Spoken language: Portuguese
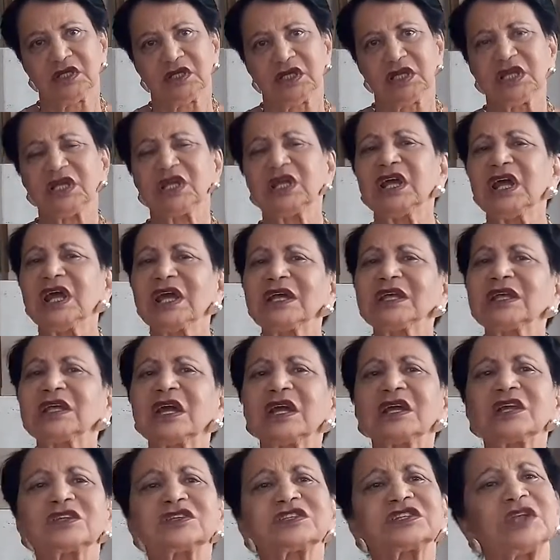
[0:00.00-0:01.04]
É é, é,
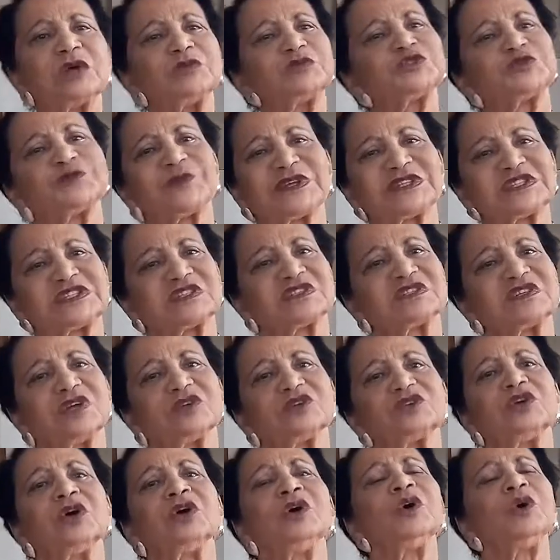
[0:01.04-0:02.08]
é, estamos
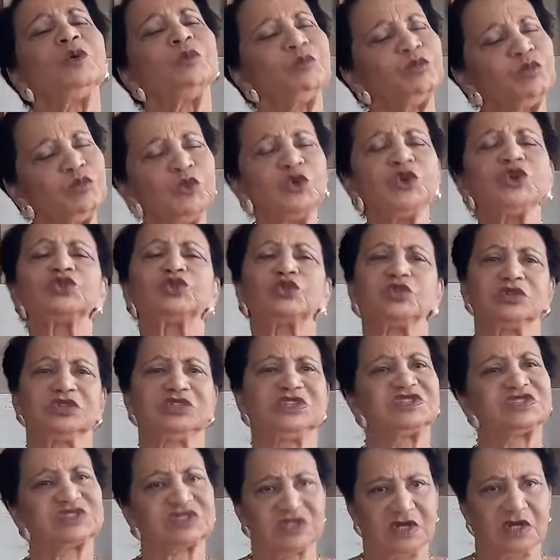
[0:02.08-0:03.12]
precisando muito
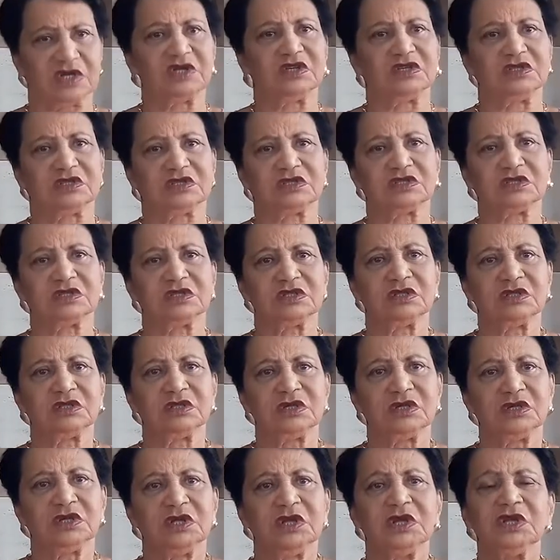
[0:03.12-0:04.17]
de sangue.
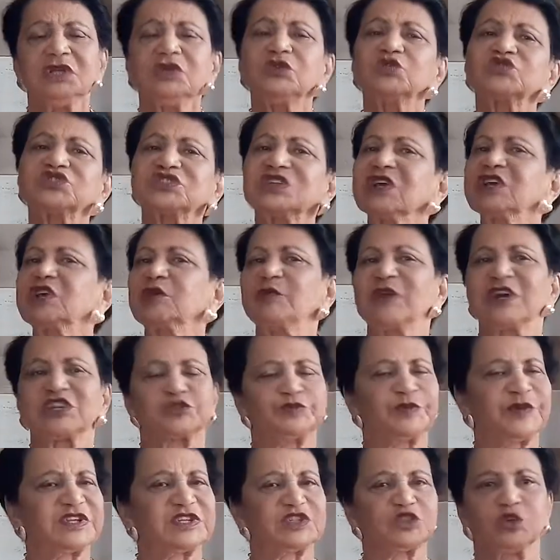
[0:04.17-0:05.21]
E o sangue mais
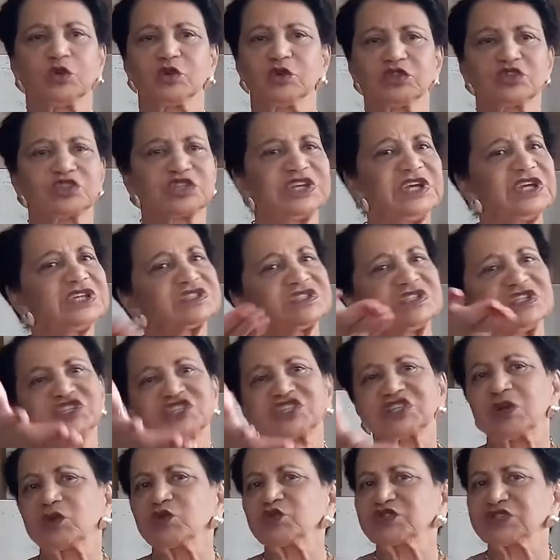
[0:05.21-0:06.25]
precioso que
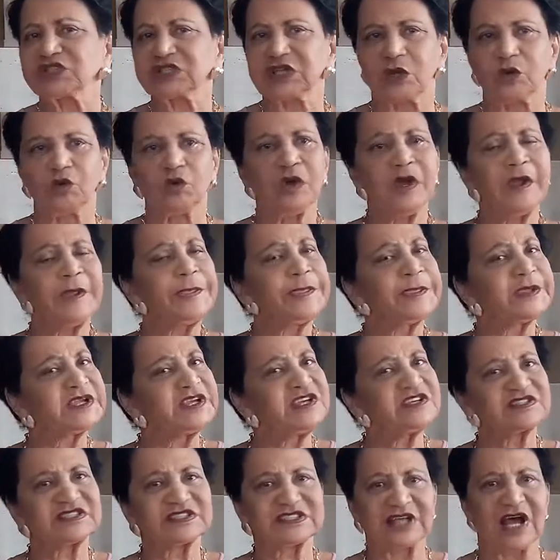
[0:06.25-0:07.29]
existe é o seu,
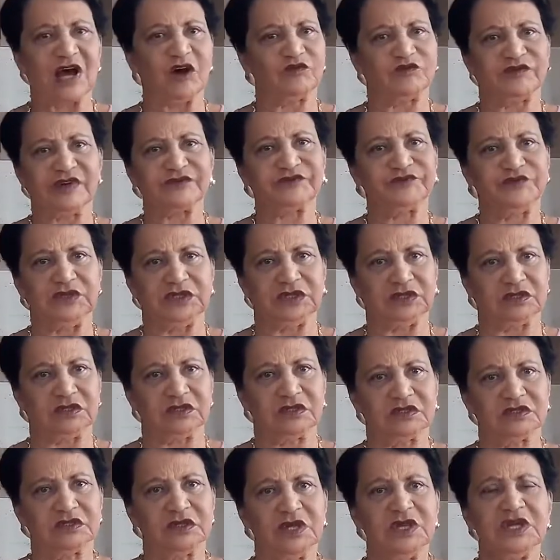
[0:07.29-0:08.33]
que salva vidas.
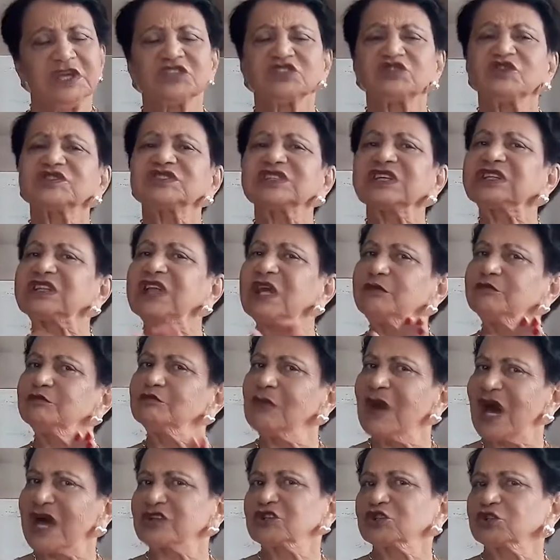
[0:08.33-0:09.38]
Se você tem
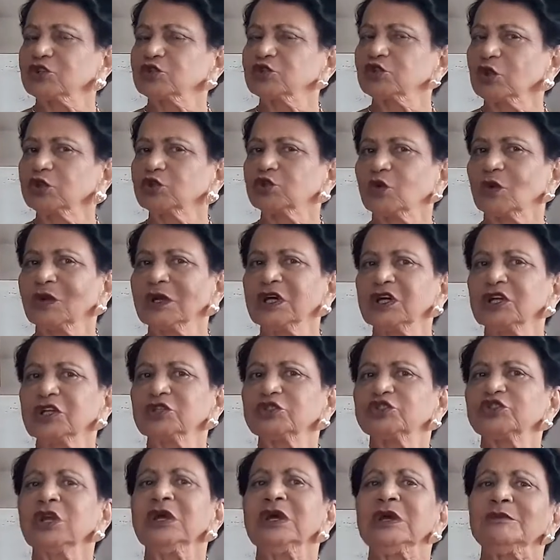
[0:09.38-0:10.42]
mais de 18
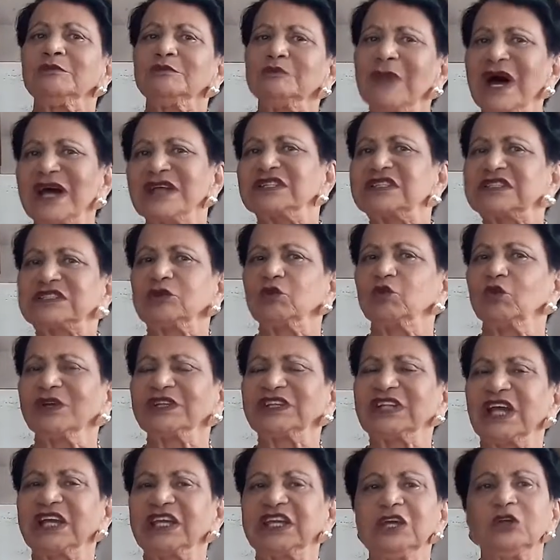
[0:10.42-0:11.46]
anos, mais de
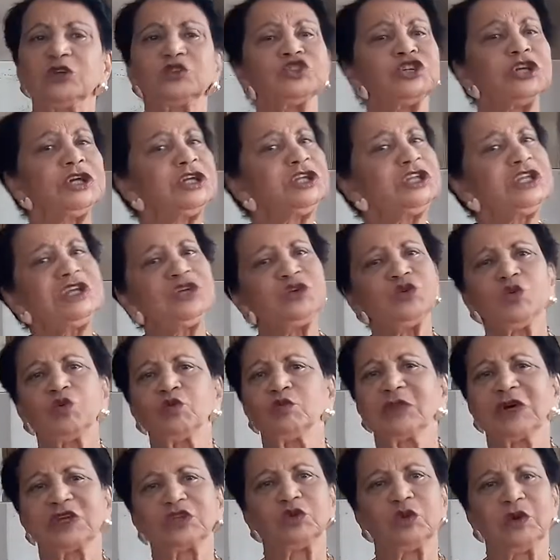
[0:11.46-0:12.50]
50 quilos,
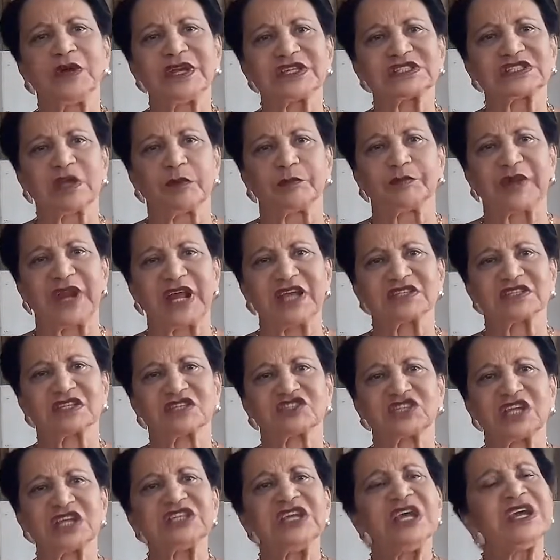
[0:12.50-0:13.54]
nenhuma doença
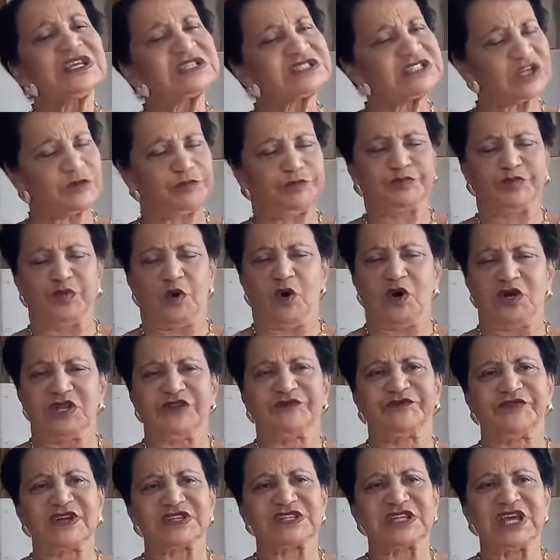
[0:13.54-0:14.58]
pré-existente, você pode
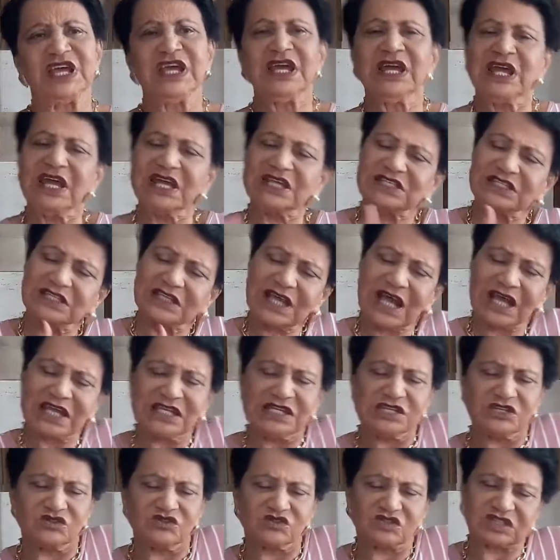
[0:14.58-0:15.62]
fazer esse
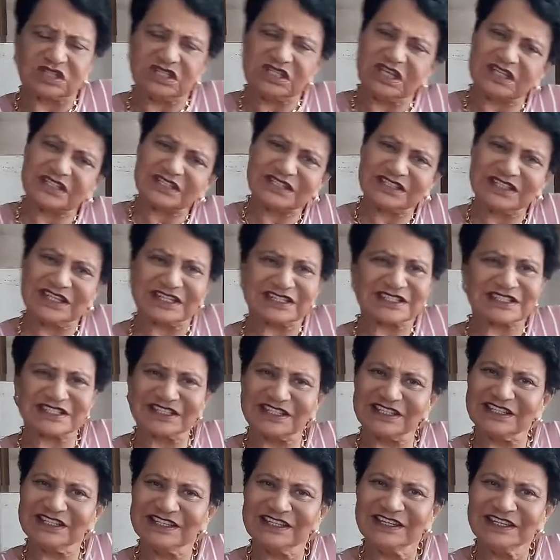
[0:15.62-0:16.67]
carinhozinho assim,
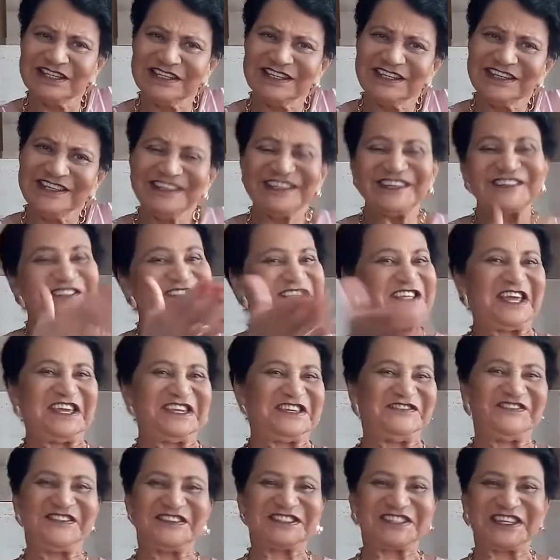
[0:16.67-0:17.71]
assim. E eu sei
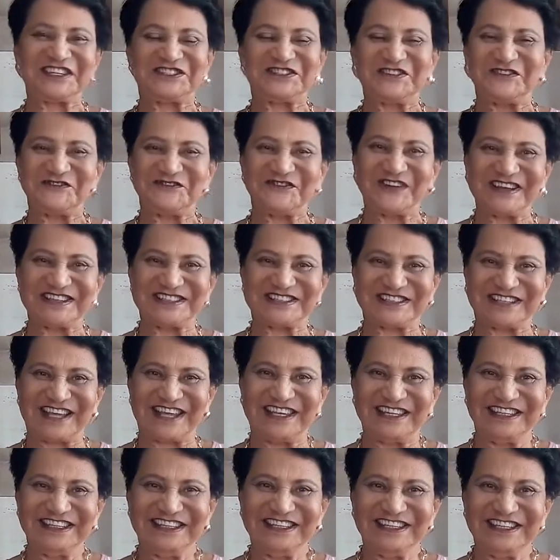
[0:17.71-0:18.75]
que vocês vão
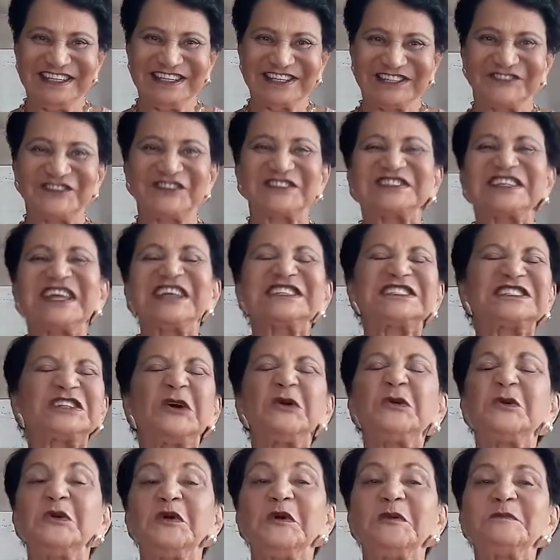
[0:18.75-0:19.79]
fazer. Vocês
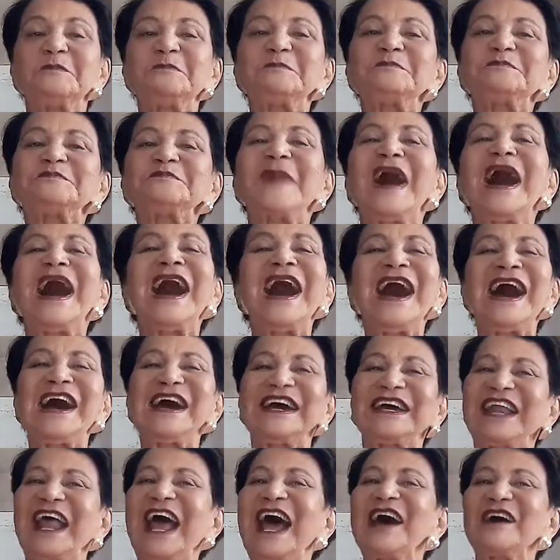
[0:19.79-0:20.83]
são
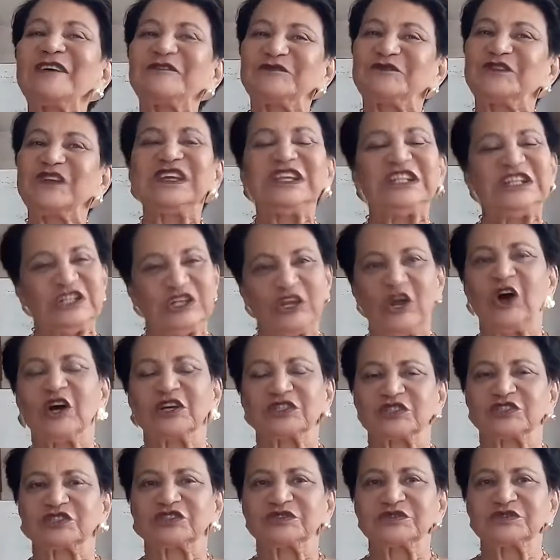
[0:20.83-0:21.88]

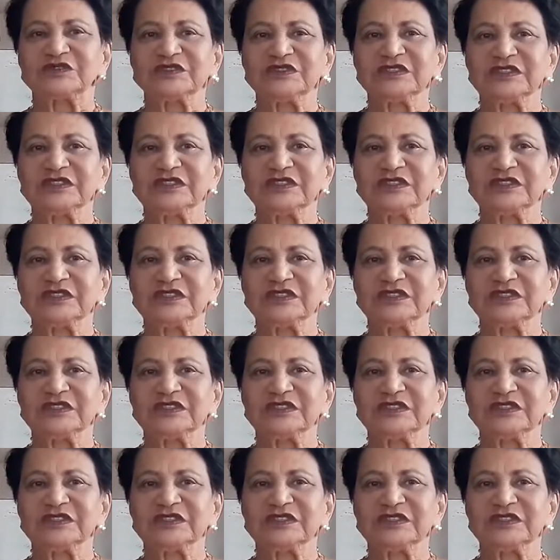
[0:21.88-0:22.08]
maravilhosa.